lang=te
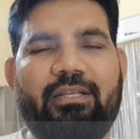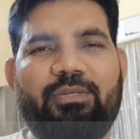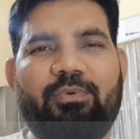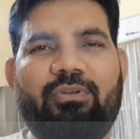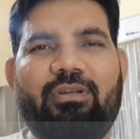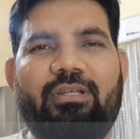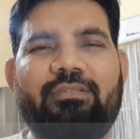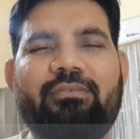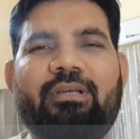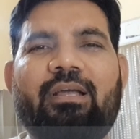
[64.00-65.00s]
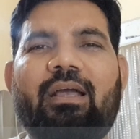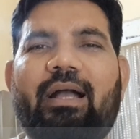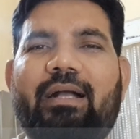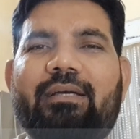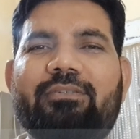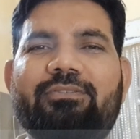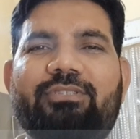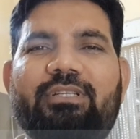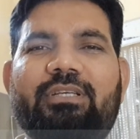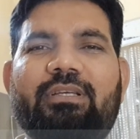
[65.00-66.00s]
గచ్చిబౌలు లేదు అక్కడి
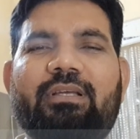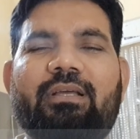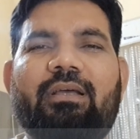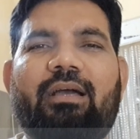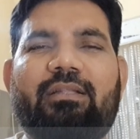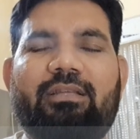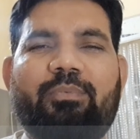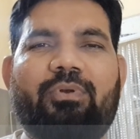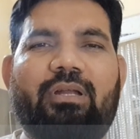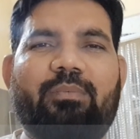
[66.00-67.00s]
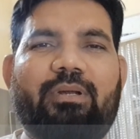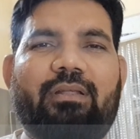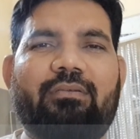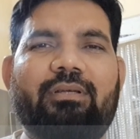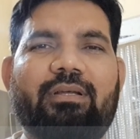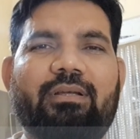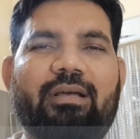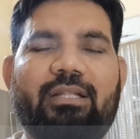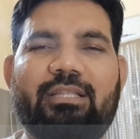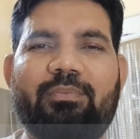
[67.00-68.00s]
నుంచి అత్తాపూర్ వెళ్ళమన్నారు
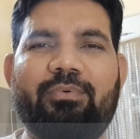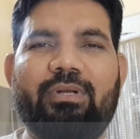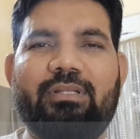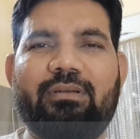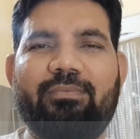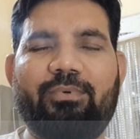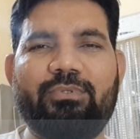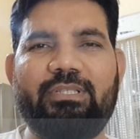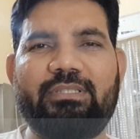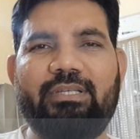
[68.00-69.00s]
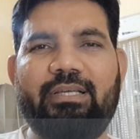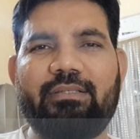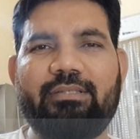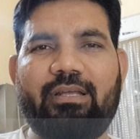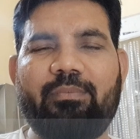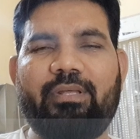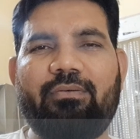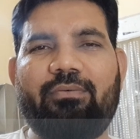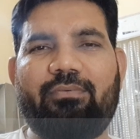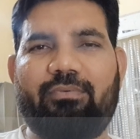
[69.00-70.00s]
అత్తాపూర్ అతనికి ఫోన్ చేస్తే సార్
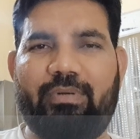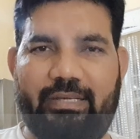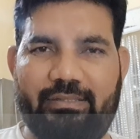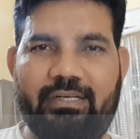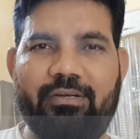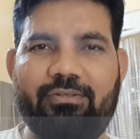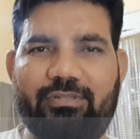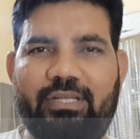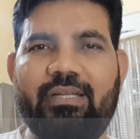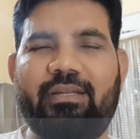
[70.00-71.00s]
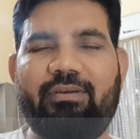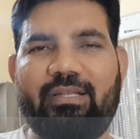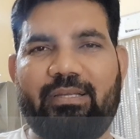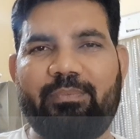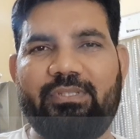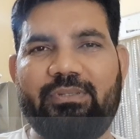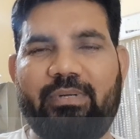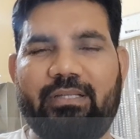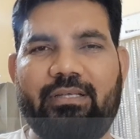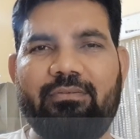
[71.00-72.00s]
మీరు నెక్స్ట్ డే వస్తే నేను ఇవాళ తెప్పించి
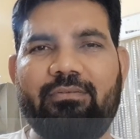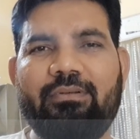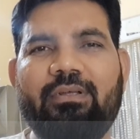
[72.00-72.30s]
పెడతాను